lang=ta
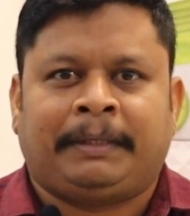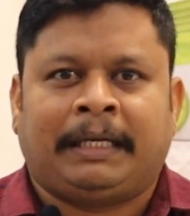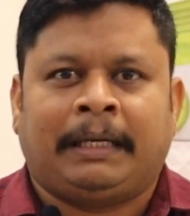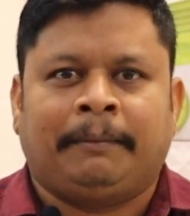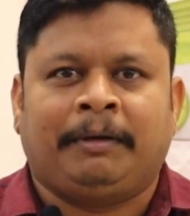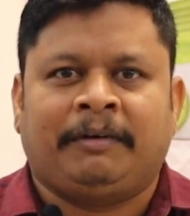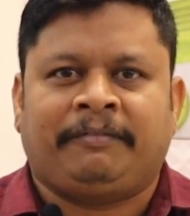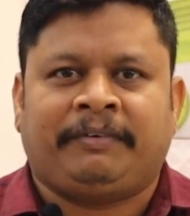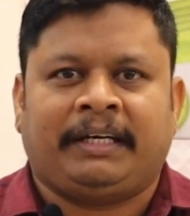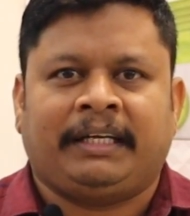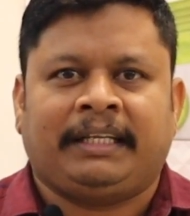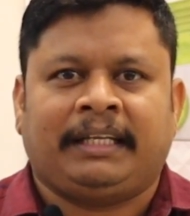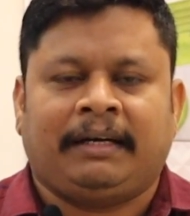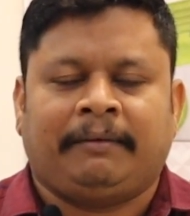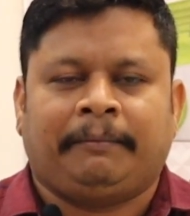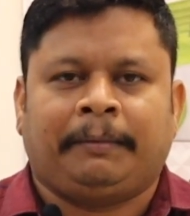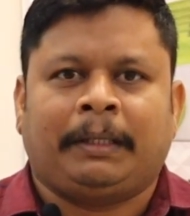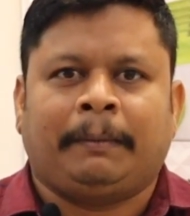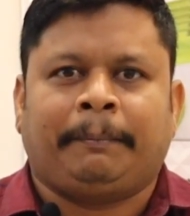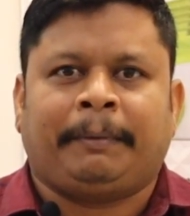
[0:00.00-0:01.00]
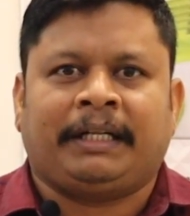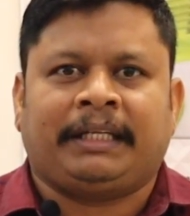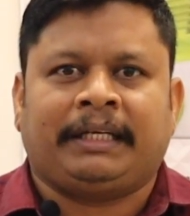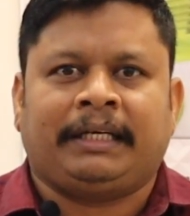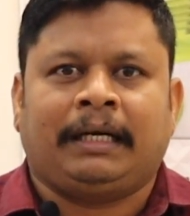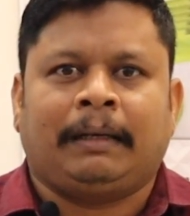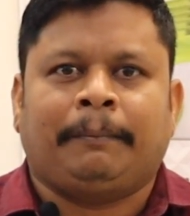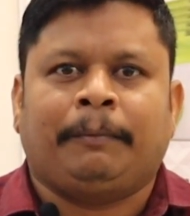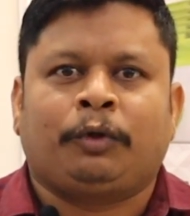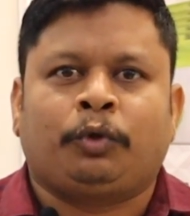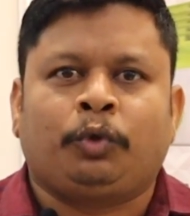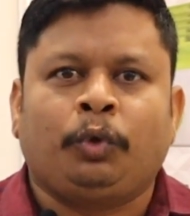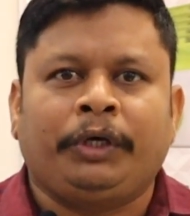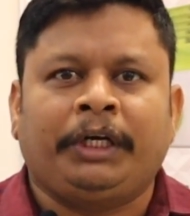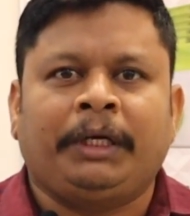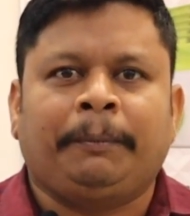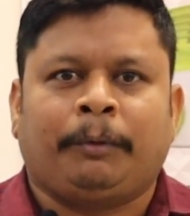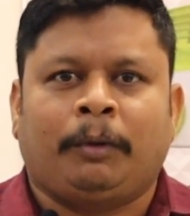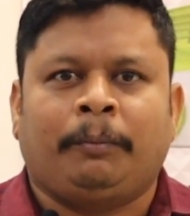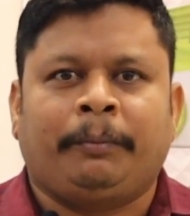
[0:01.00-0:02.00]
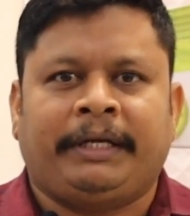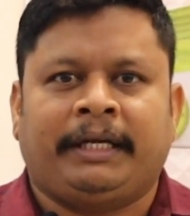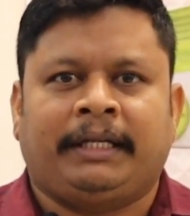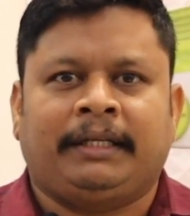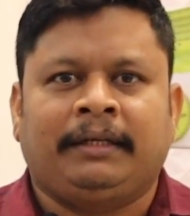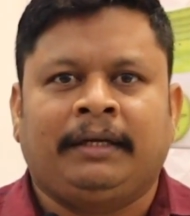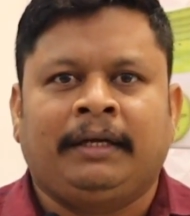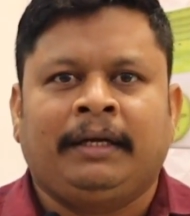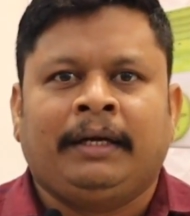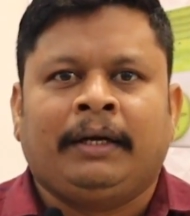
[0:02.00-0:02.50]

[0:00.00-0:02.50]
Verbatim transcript: டேபிள் ஃபேன் இதெல்லாம் வந்து பார்த்தீங்கன்னா நம்ம தூக்கிட்டு போக முடியாது